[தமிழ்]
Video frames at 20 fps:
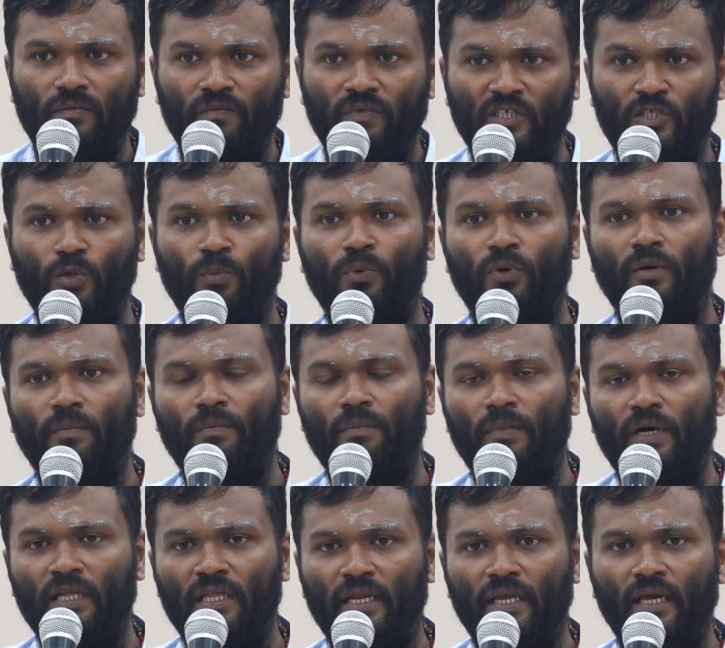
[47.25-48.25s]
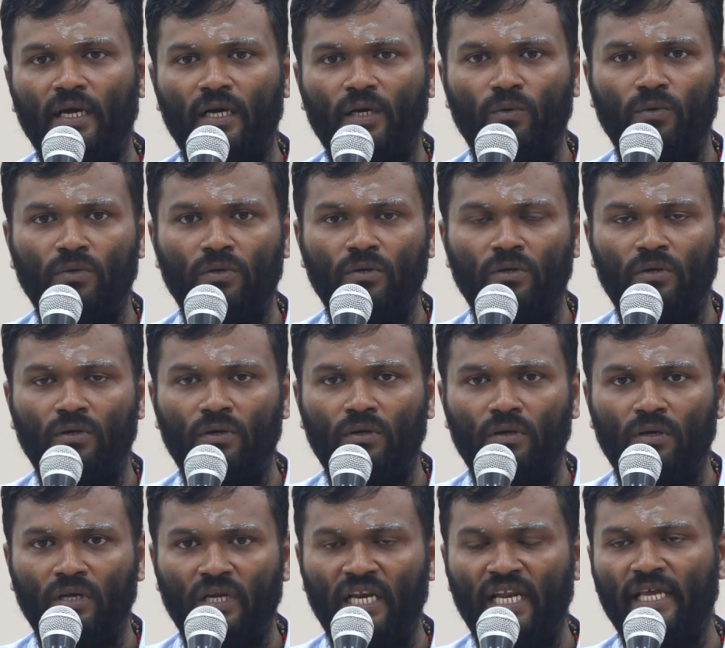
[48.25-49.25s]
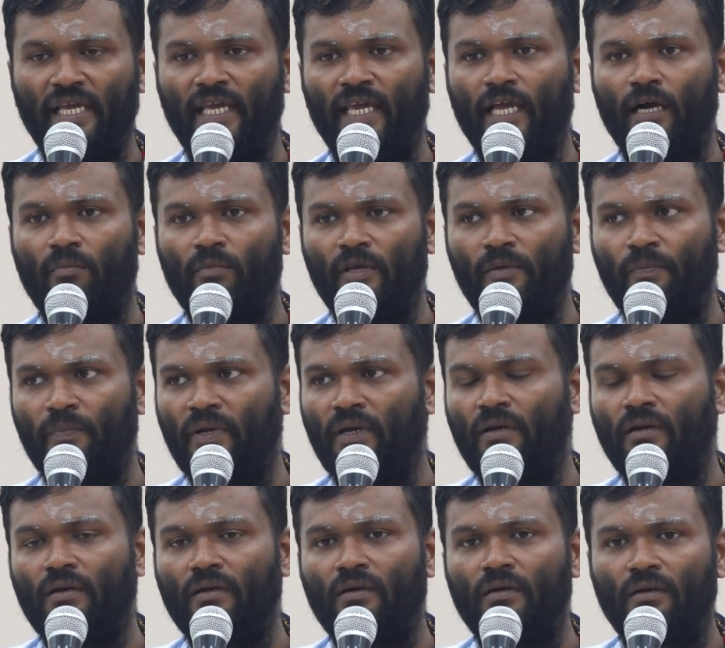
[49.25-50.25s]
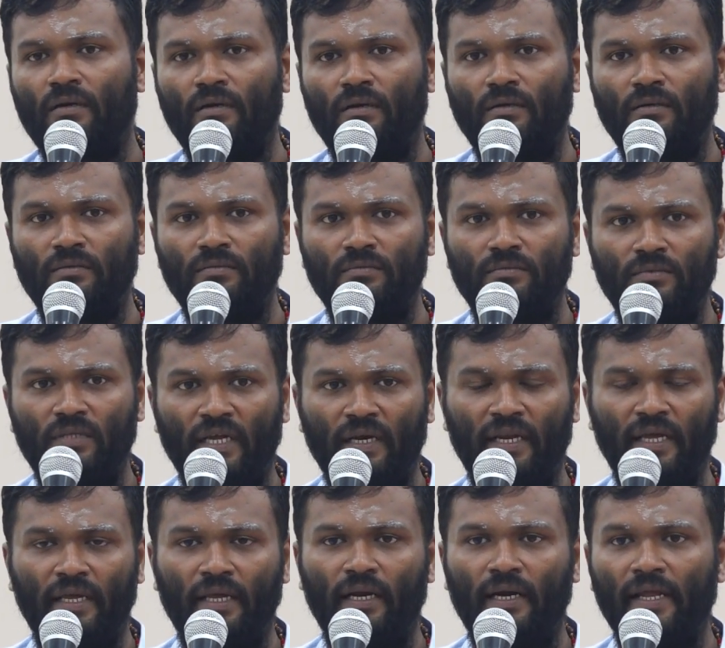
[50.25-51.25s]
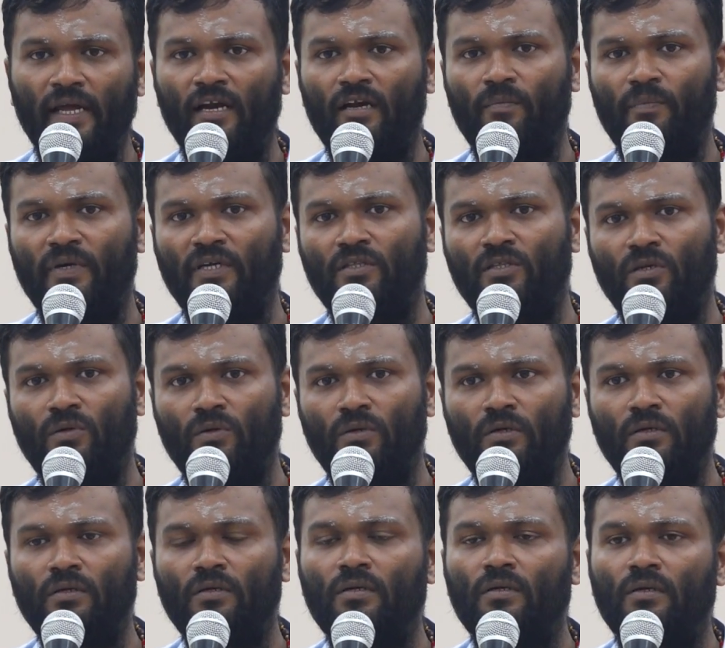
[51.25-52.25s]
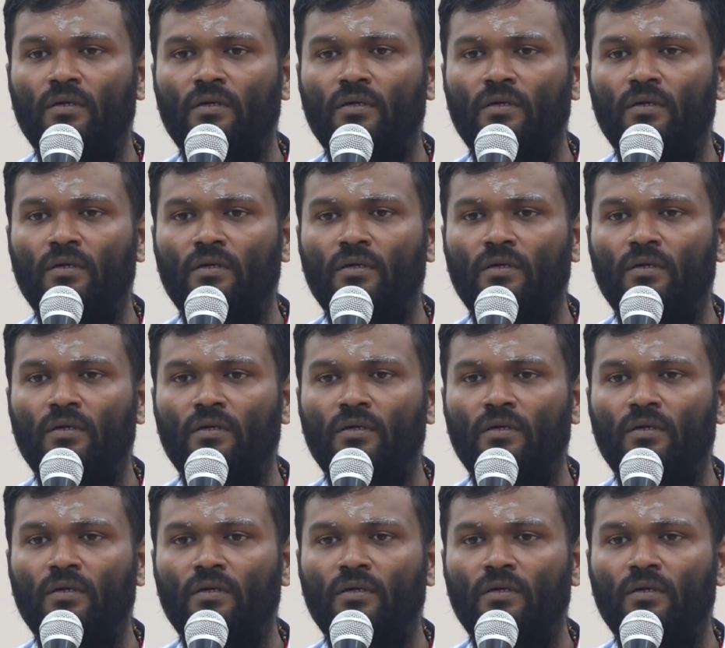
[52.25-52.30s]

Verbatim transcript: விஷ்ணுபுரம் மாதிரியான ஒரு இலக்கிய அமைப்பில் தன்னை அடையாளப்படுத்தி கொண்டு